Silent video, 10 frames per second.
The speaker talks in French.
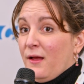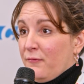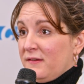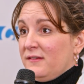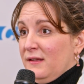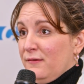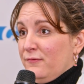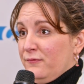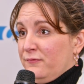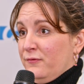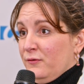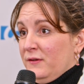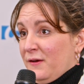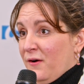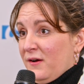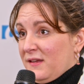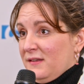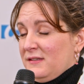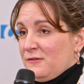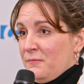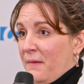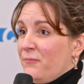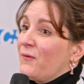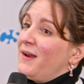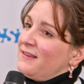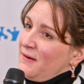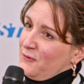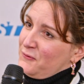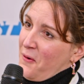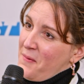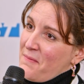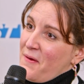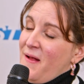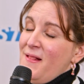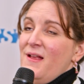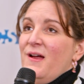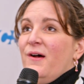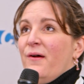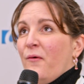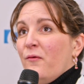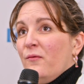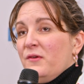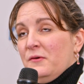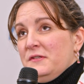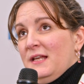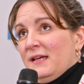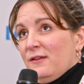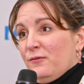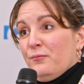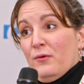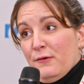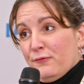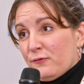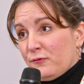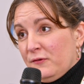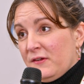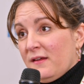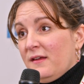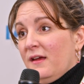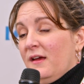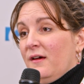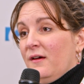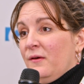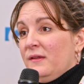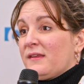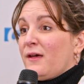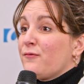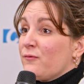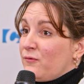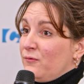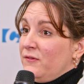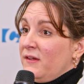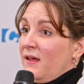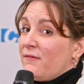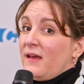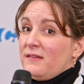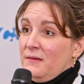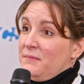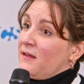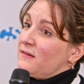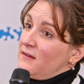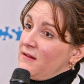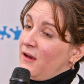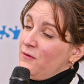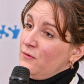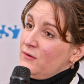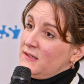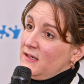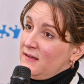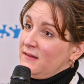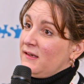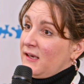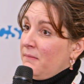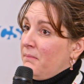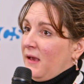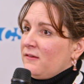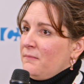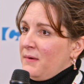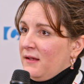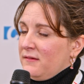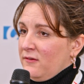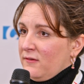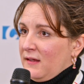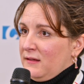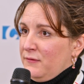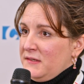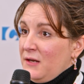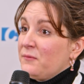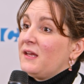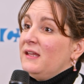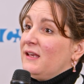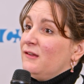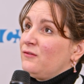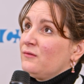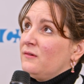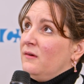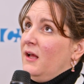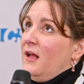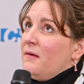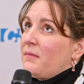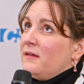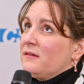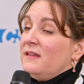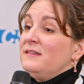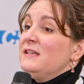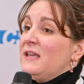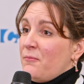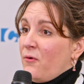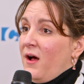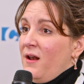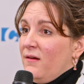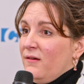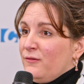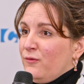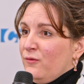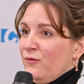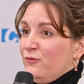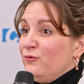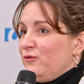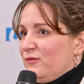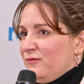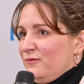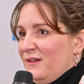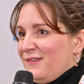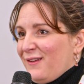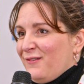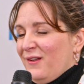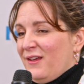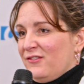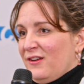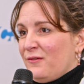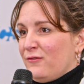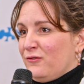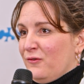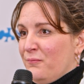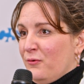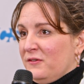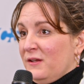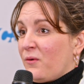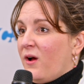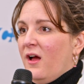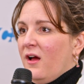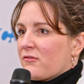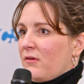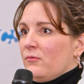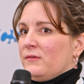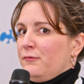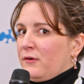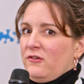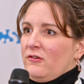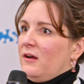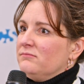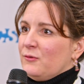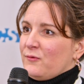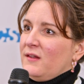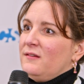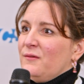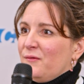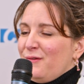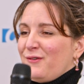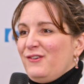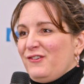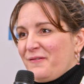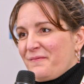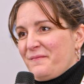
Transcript: En fait, c'est des faux décors qui n'existent pas. Donc là, ça pose problème. Euh, il y a aussi la question pour les fonds de soutien. Euh, est-ce qu'un fonds de soutien va accepter un scénario qui a été écrit, par exemple, par l'intelligence artificielle Donc, il y a des questions euh, presque éthiques et morales euh, que tous, les acteurs de la chaîne doivent se poser. Donc, je crois qu'on défriche là. On teste et on défriche.